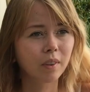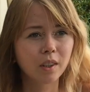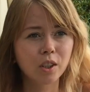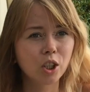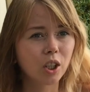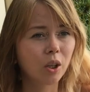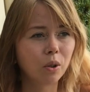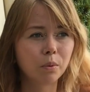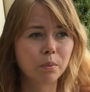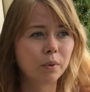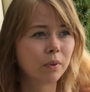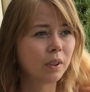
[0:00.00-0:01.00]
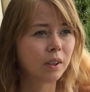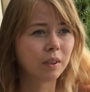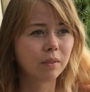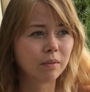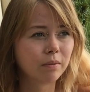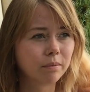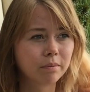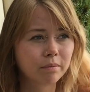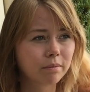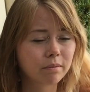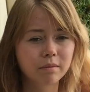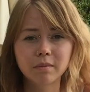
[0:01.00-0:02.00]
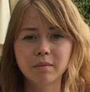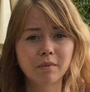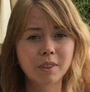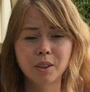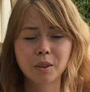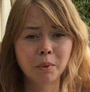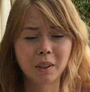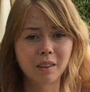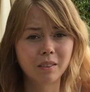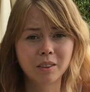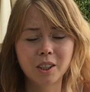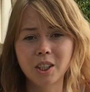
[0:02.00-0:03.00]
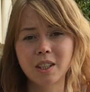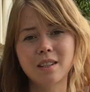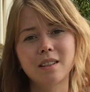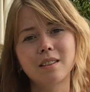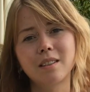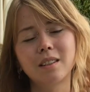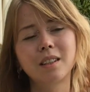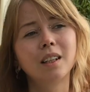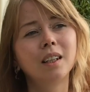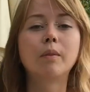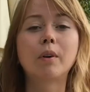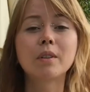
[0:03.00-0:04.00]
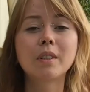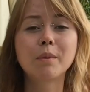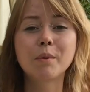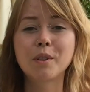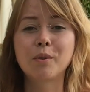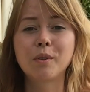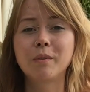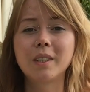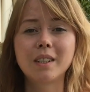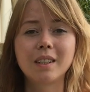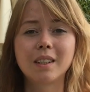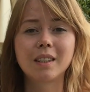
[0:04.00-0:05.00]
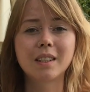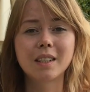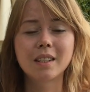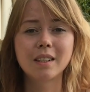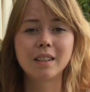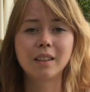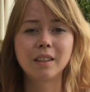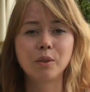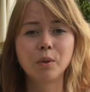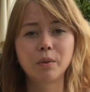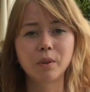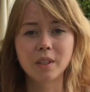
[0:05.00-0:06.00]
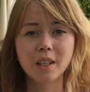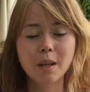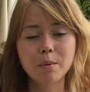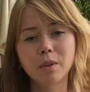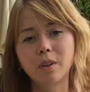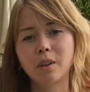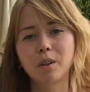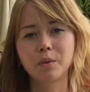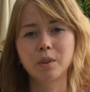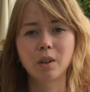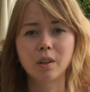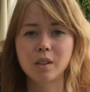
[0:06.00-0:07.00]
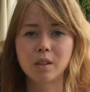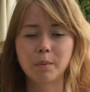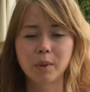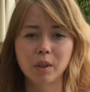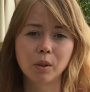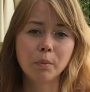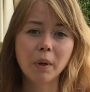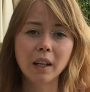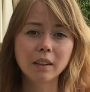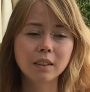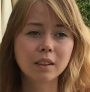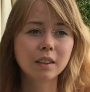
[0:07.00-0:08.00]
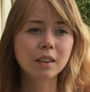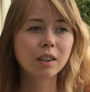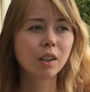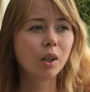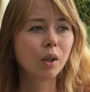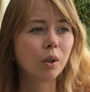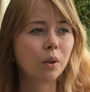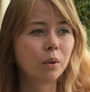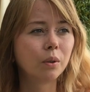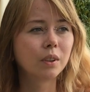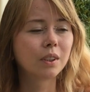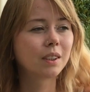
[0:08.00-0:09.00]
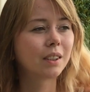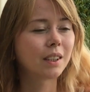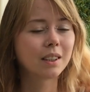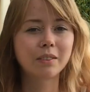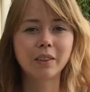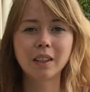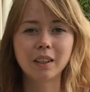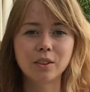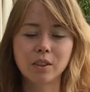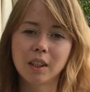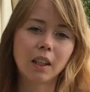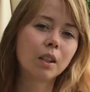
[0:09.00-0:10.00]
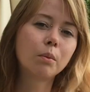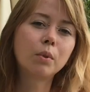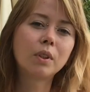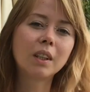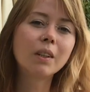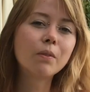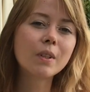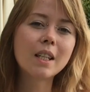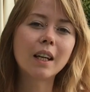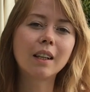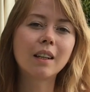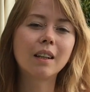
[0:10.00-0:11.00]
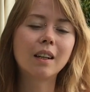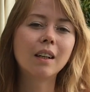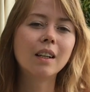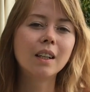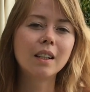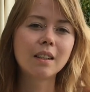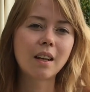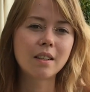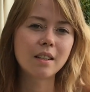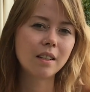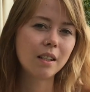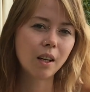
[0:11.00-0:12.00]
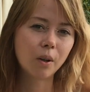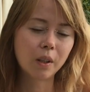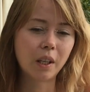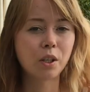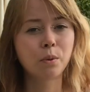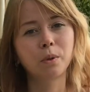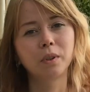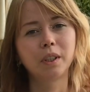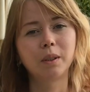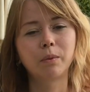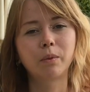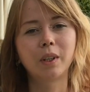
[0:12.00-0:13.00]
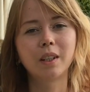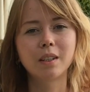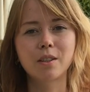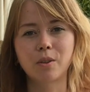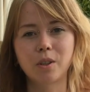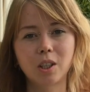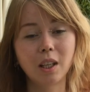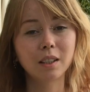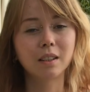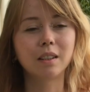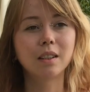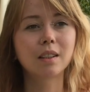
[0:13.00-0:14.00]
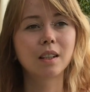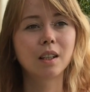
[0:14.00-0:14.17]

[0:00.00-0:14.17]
Staub, ähm, was auch immer, unterschätzt das nicht. Außerdem ist natürlich wichtig, dass ihr nicht nur auf euch selbst, sondern auch auf die Leute um euch herum achtet und dass, wenn es solche Angebote gibt wie Psycare, dass ihr die auch in Anspruch nehmt, wenn es euch schlecht geht,